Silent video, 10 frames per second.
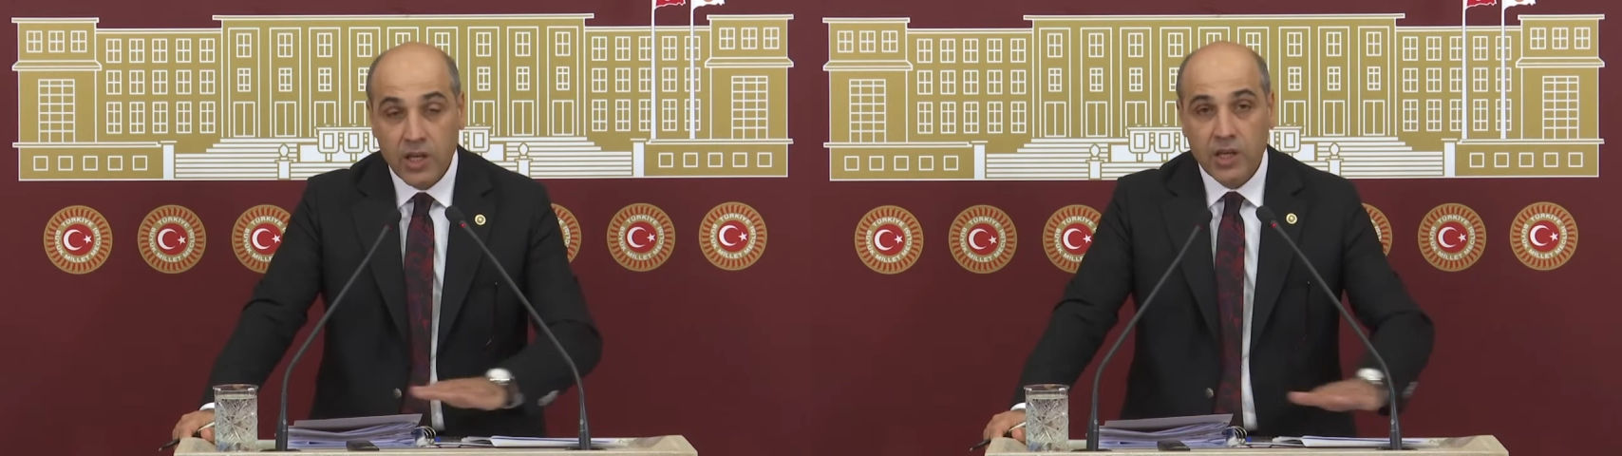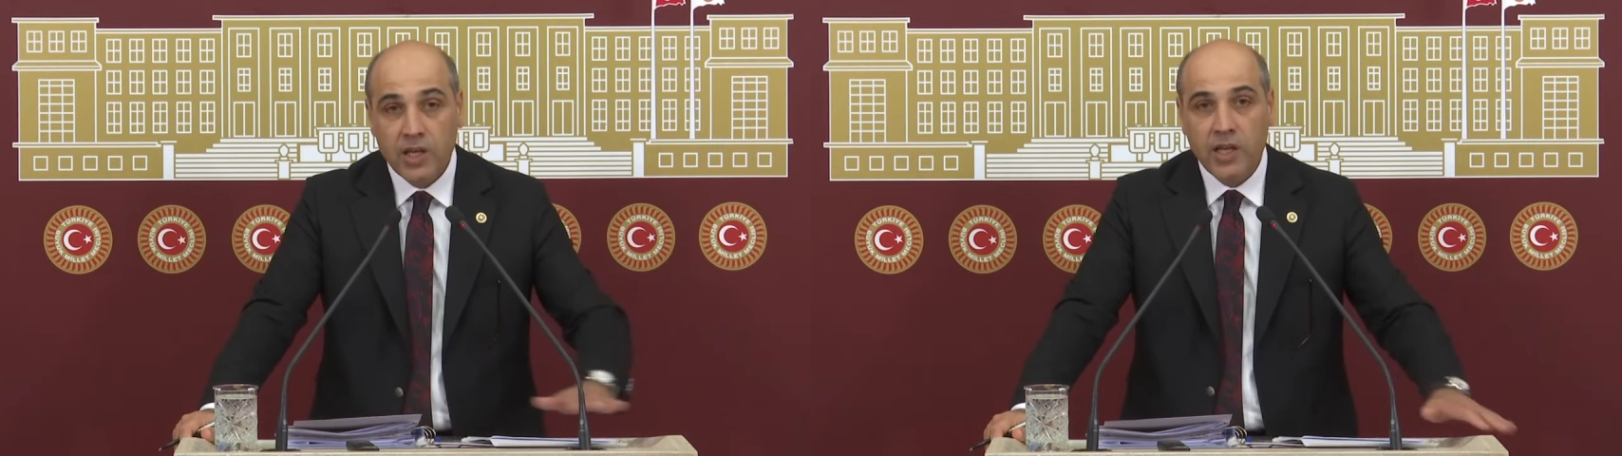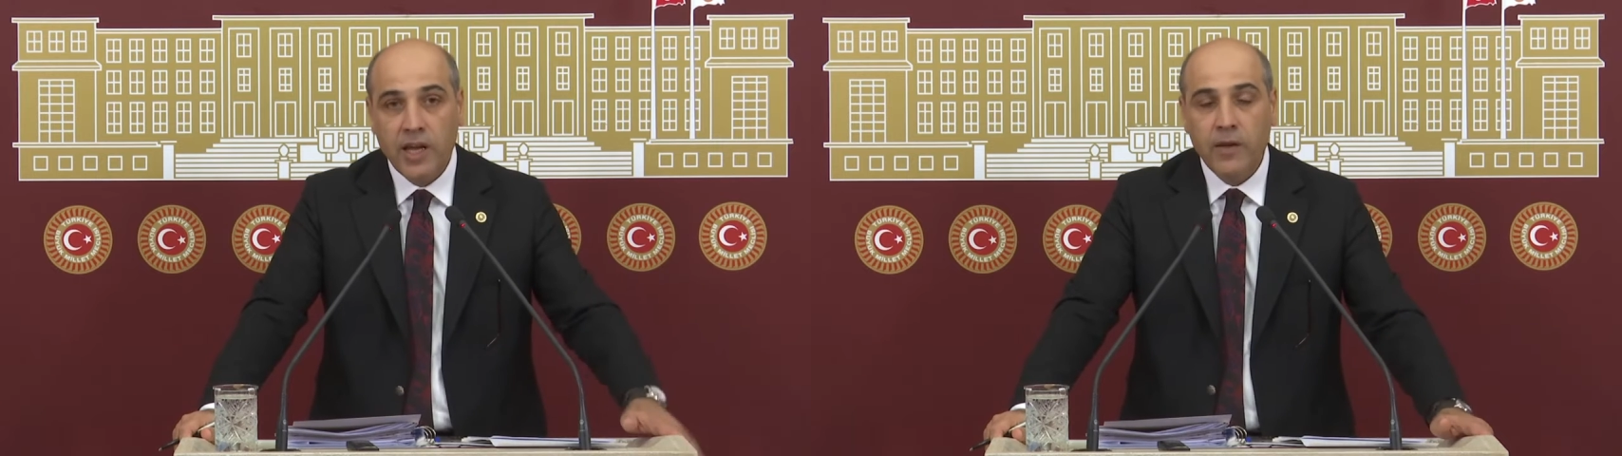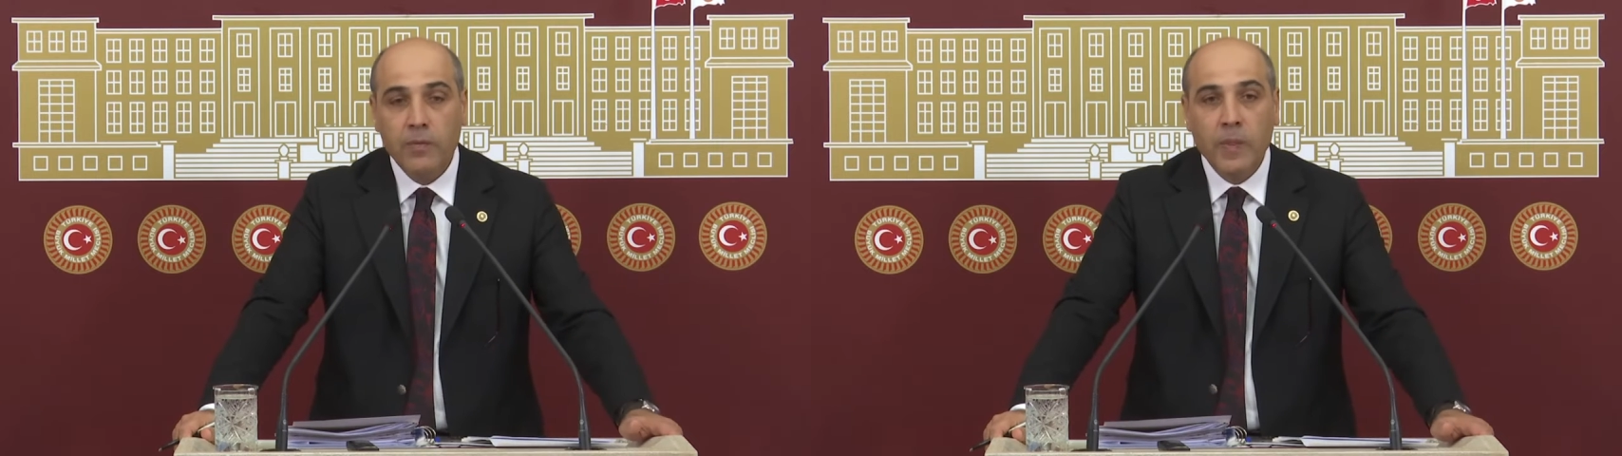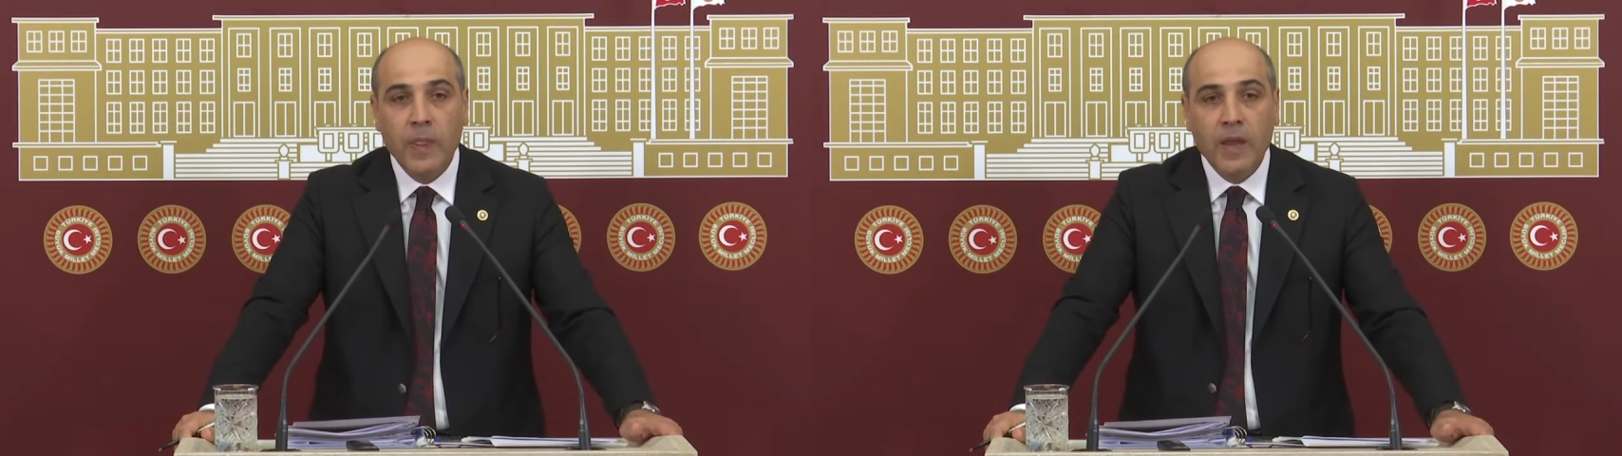Yine
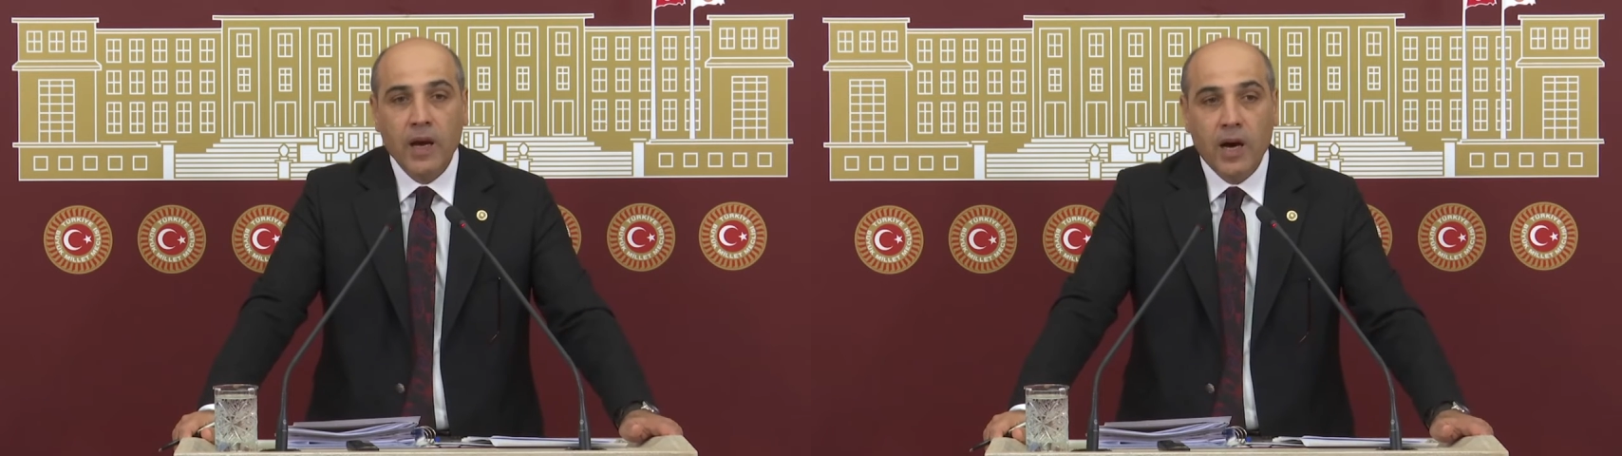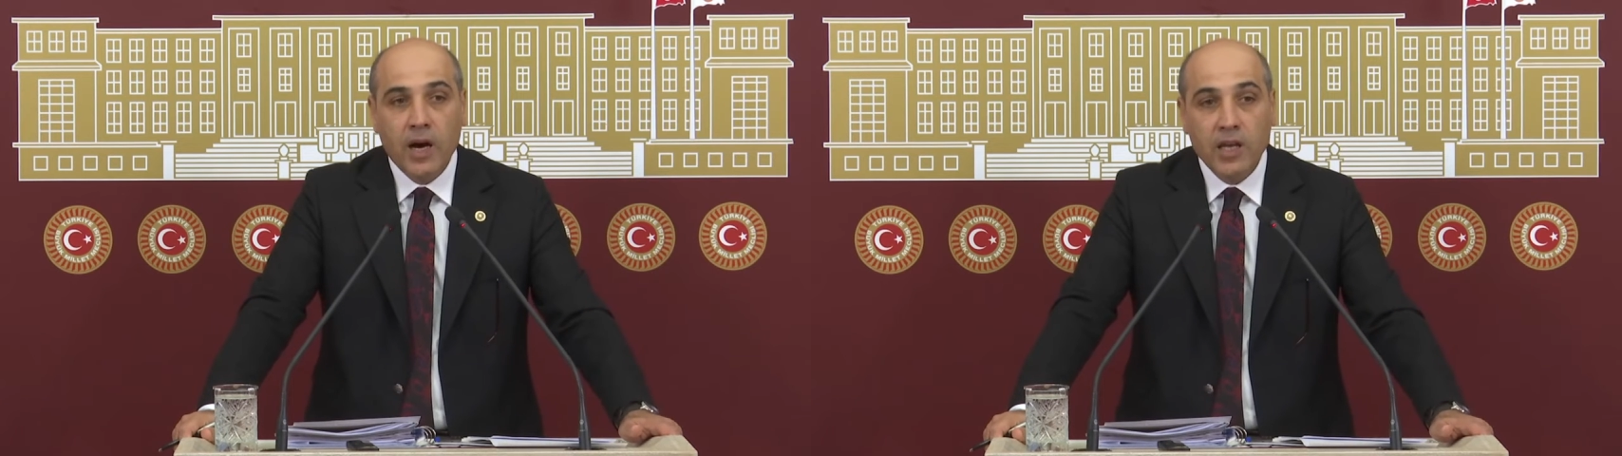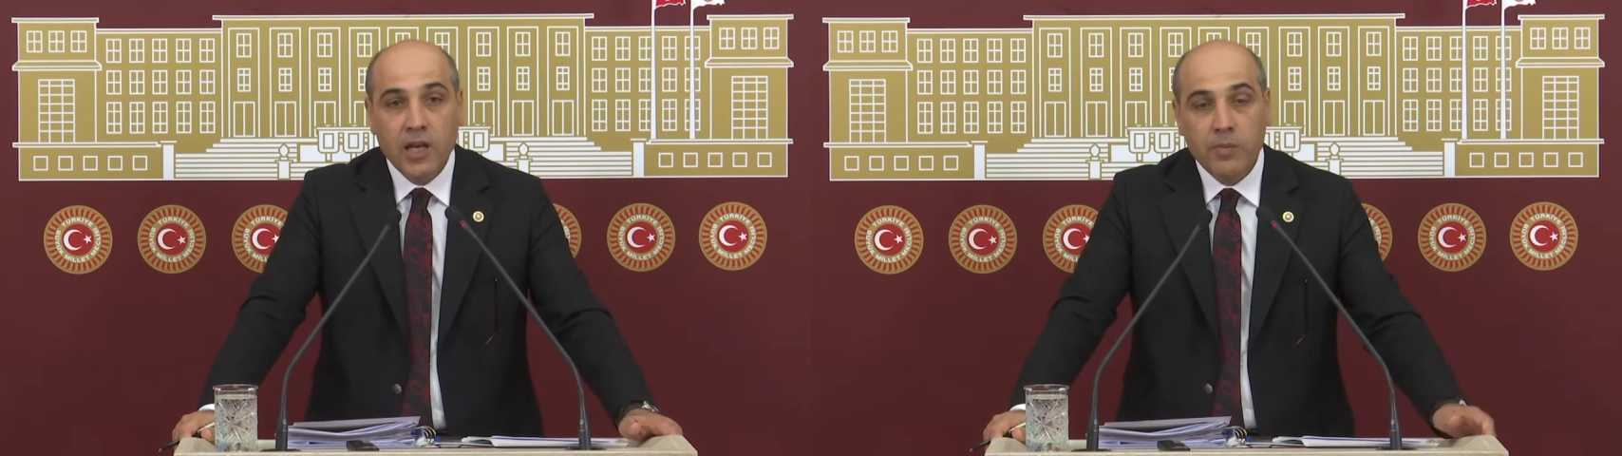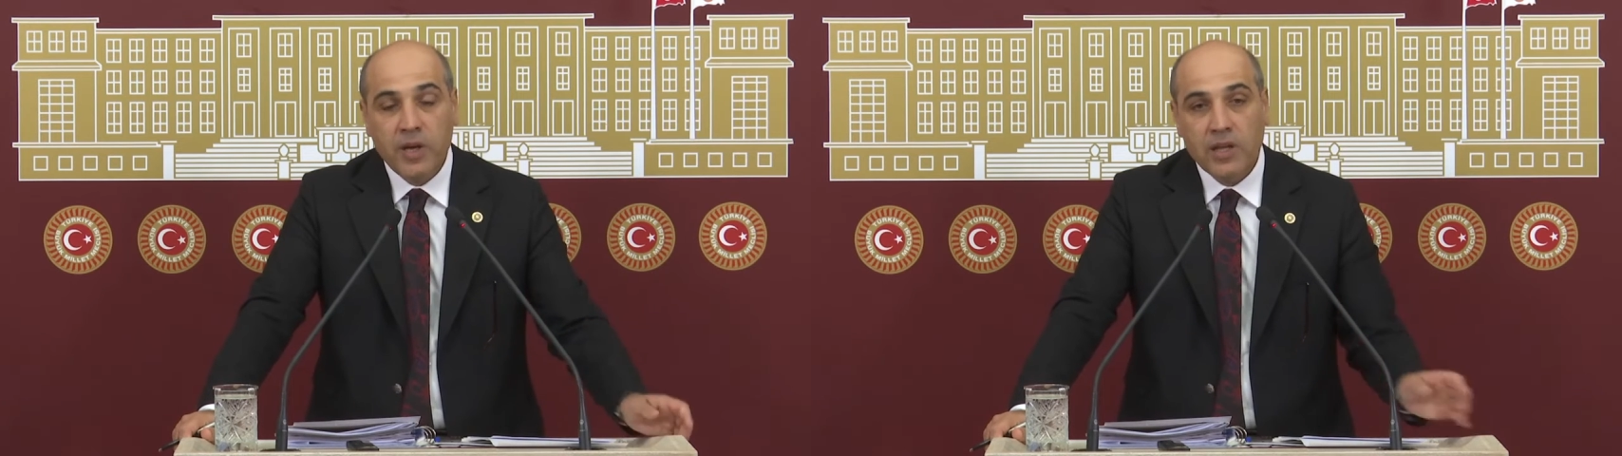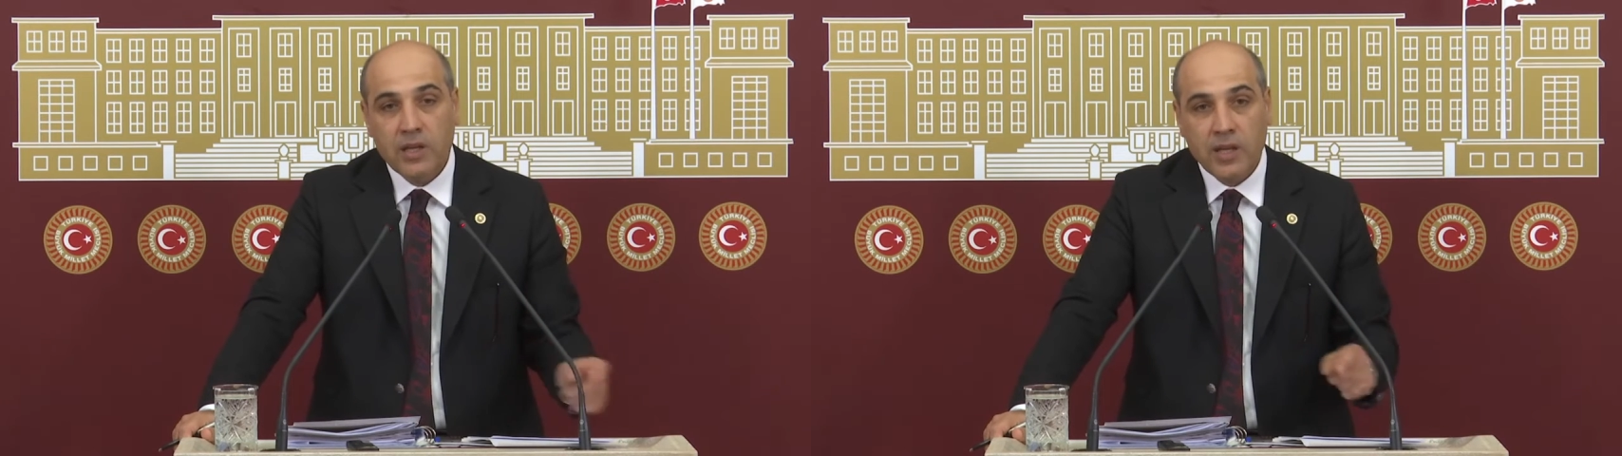AKP
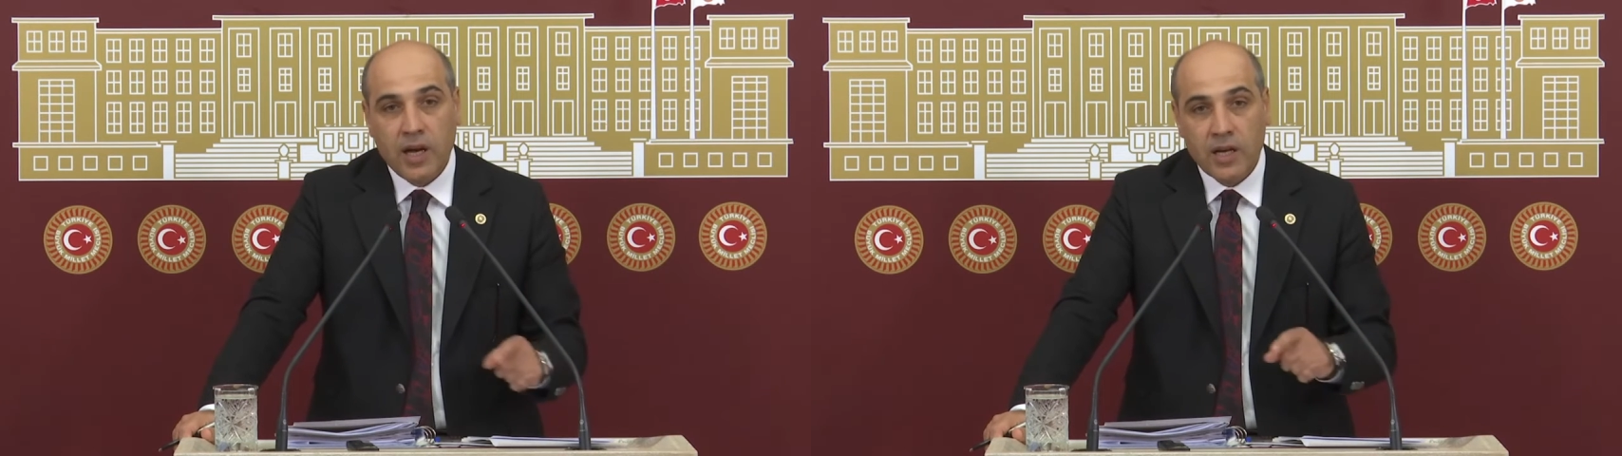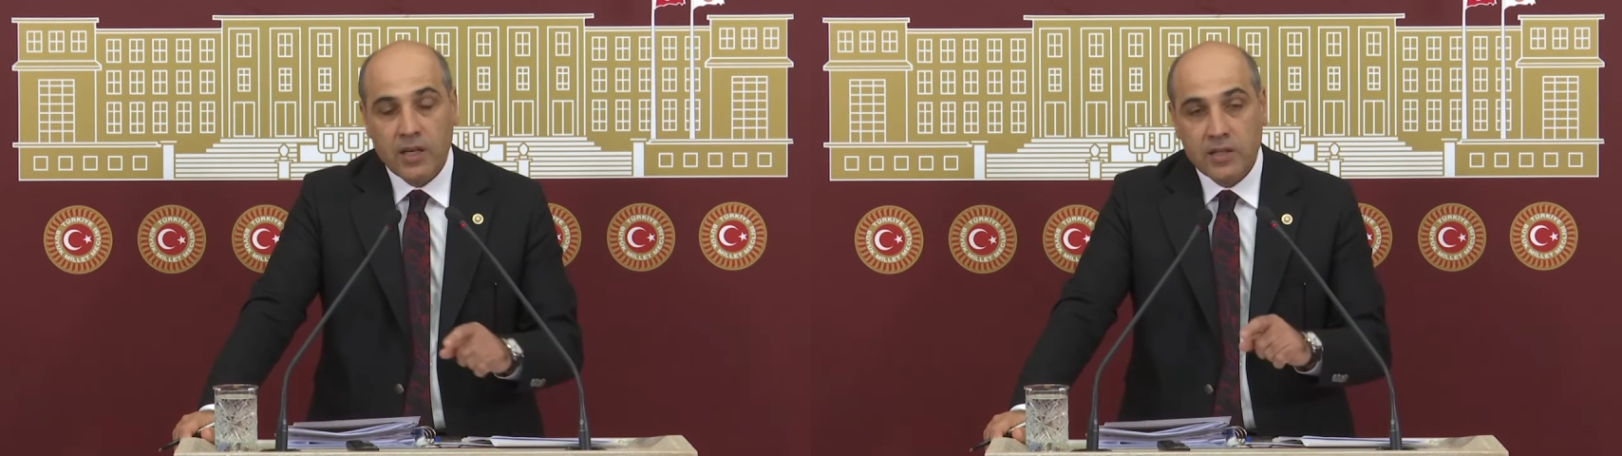iktidarı